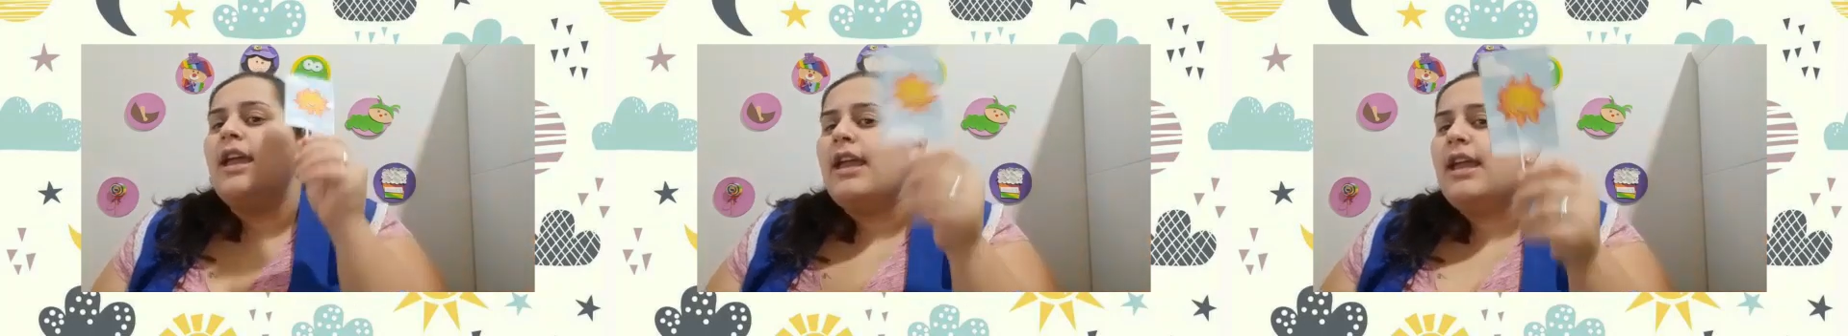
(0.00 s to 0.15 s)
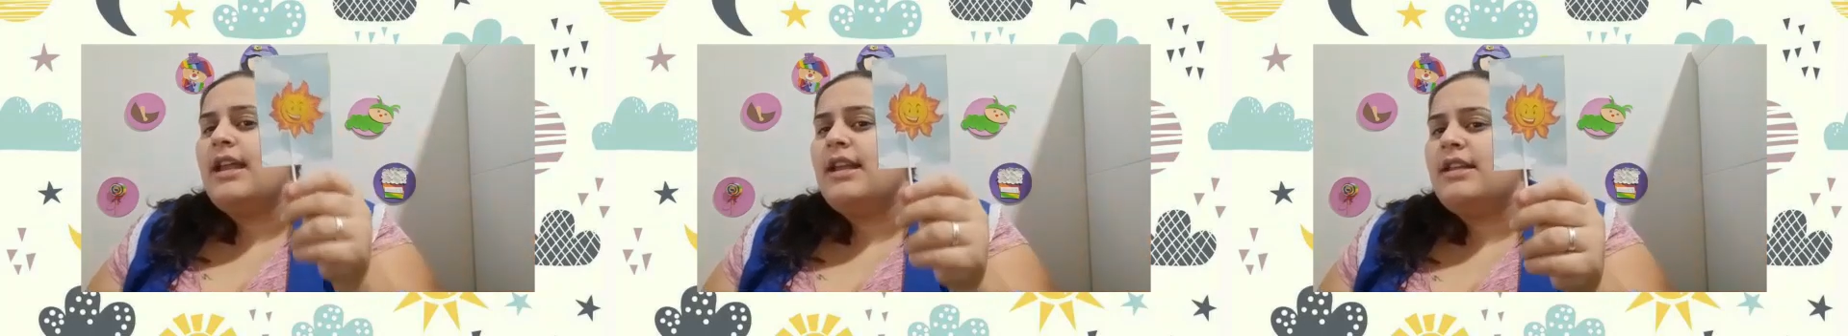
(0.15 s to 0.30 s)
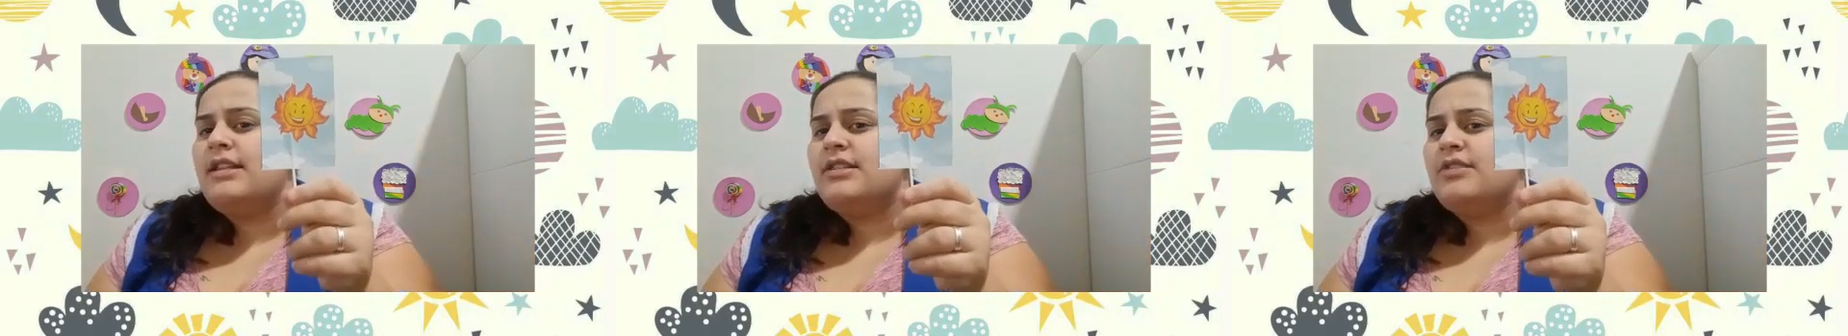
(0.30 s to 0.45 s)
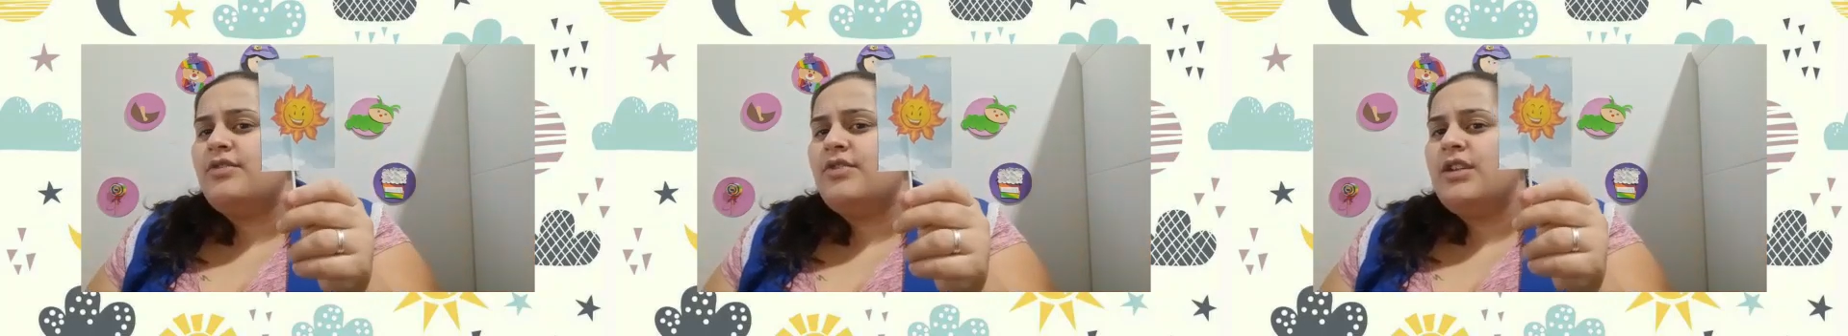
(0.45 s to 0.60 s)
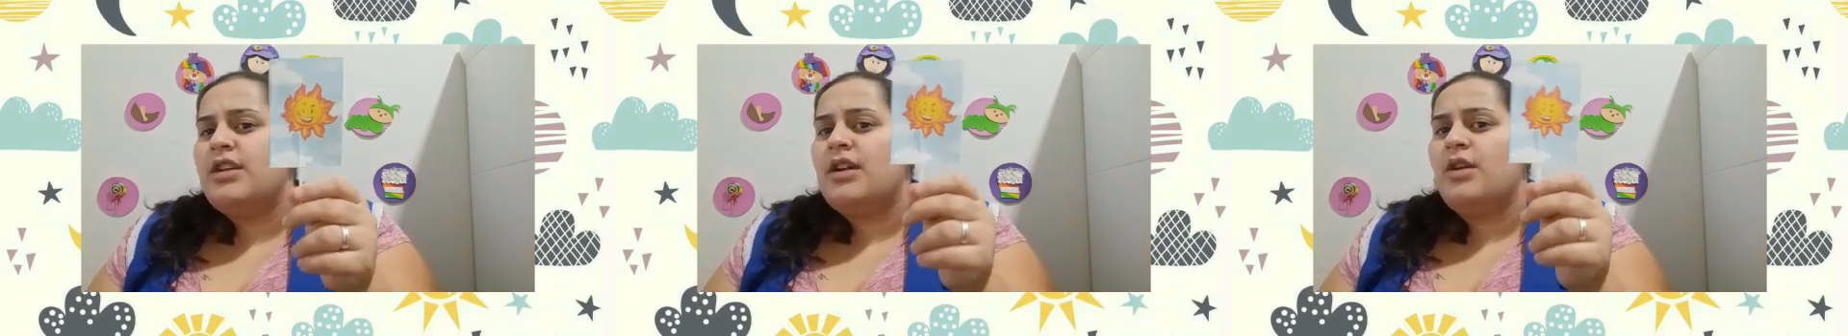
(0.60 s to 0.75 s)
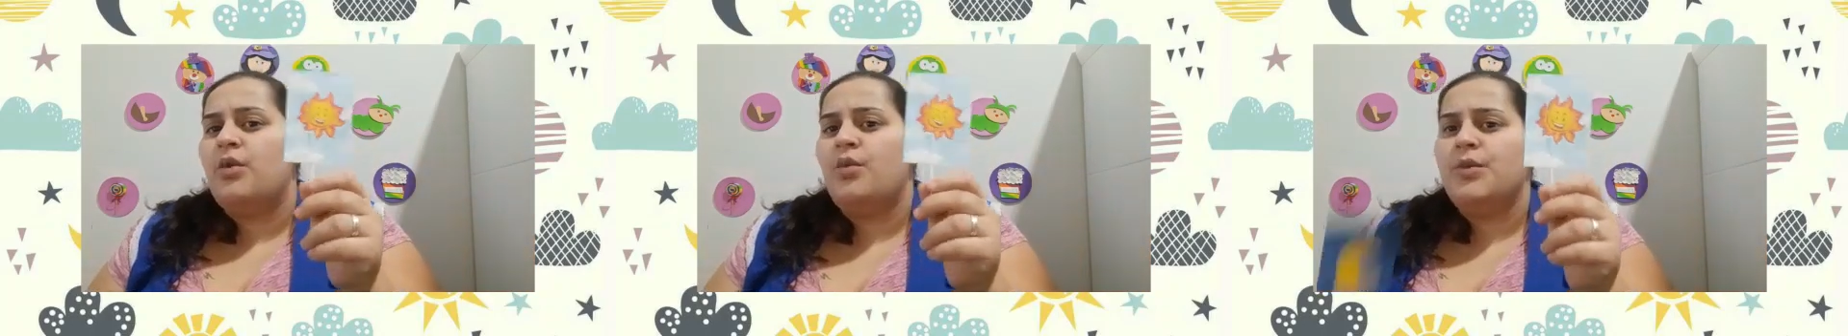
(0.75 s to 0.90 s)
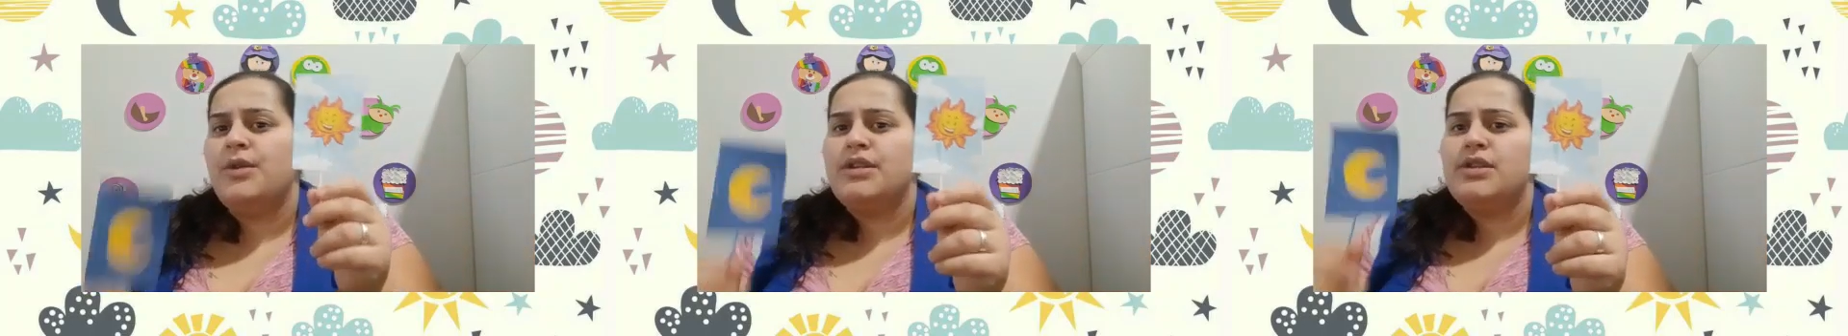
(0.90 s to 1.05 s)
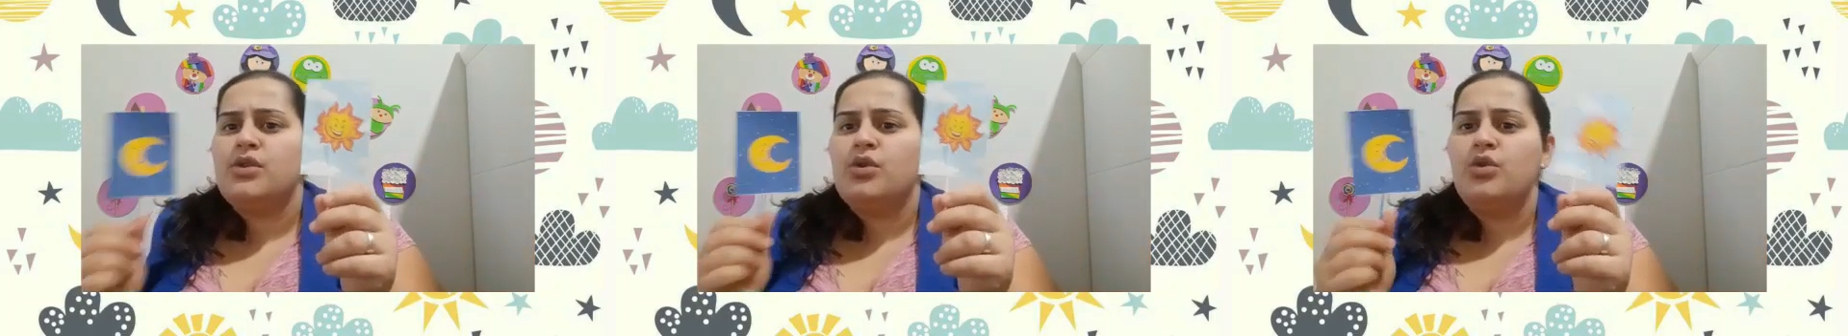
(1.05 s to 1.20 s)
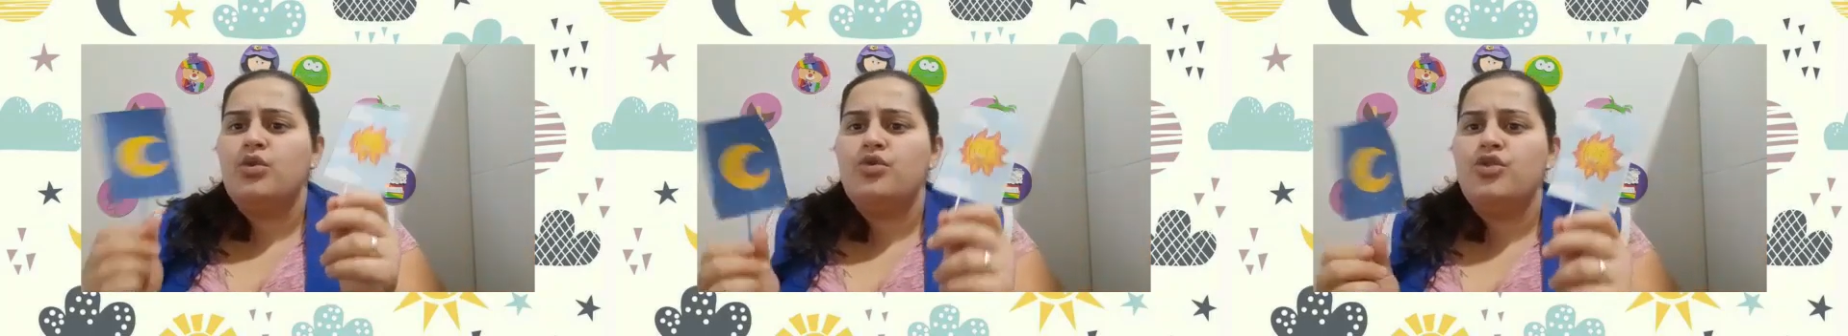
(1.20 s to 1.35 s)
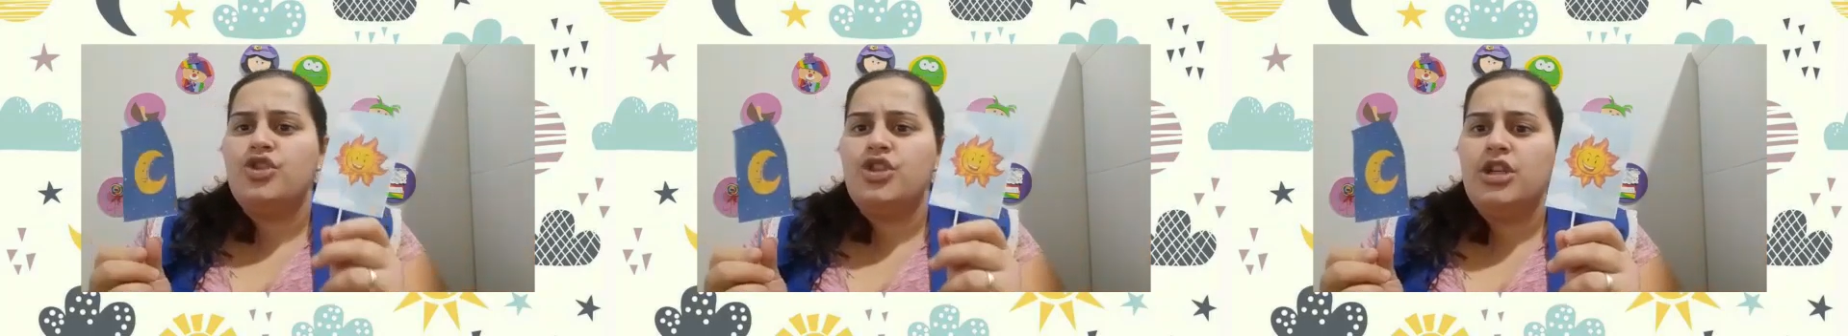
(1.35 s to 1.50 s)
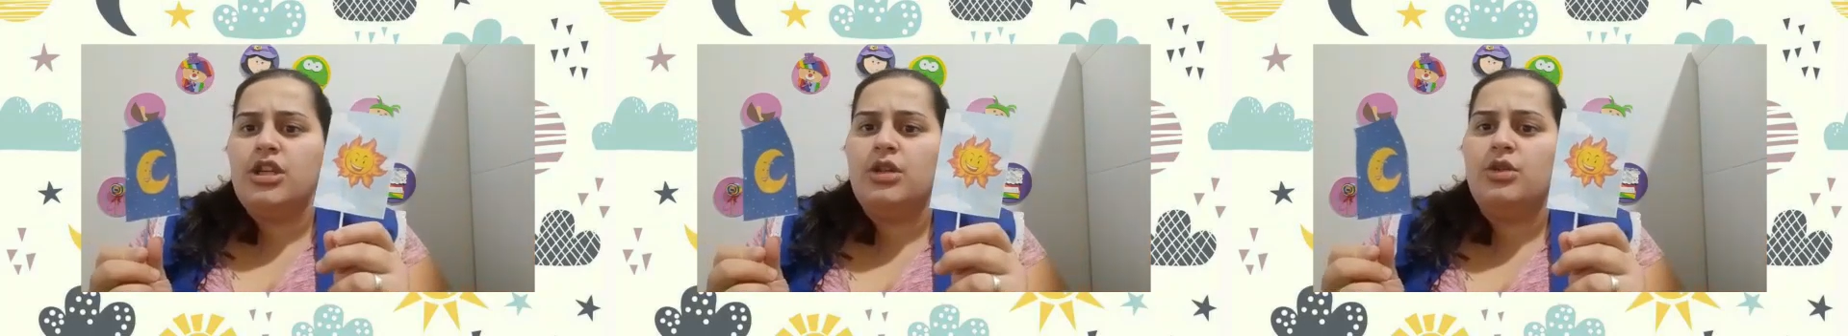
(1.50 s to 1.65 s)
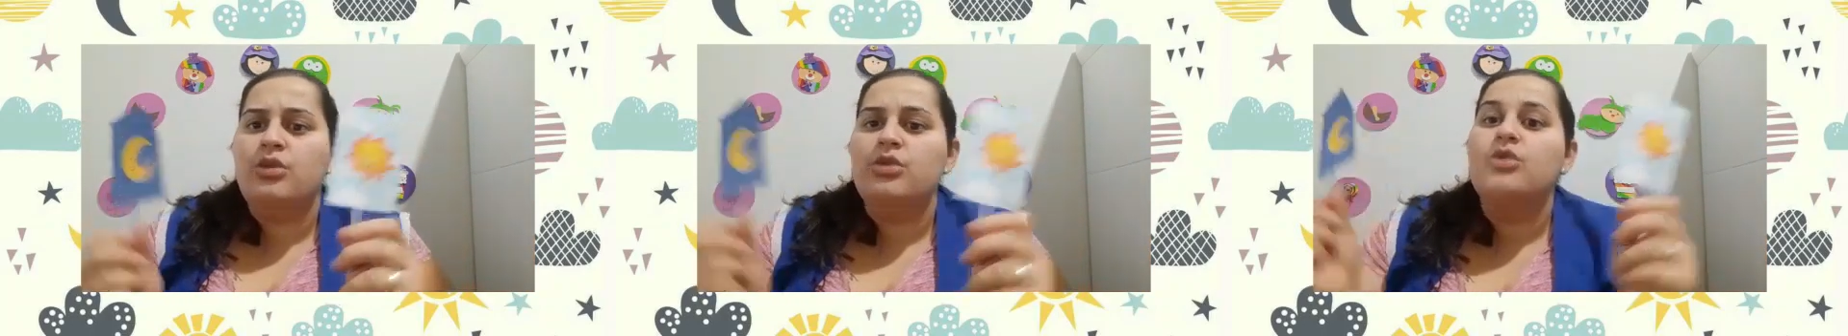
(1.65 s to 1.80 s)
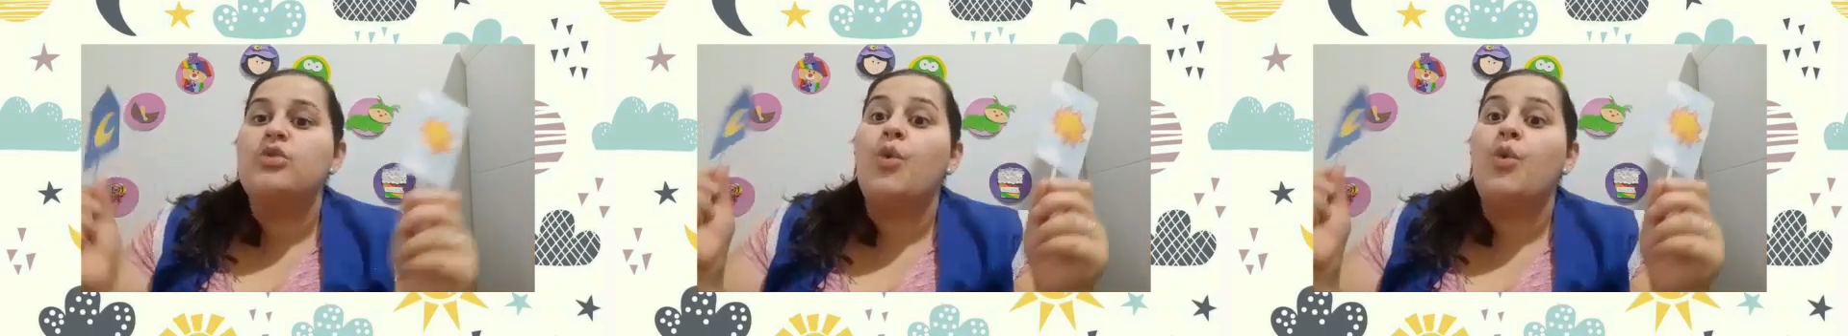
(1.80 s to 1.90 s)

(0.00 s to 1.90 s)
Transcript: eles ficam escondidos,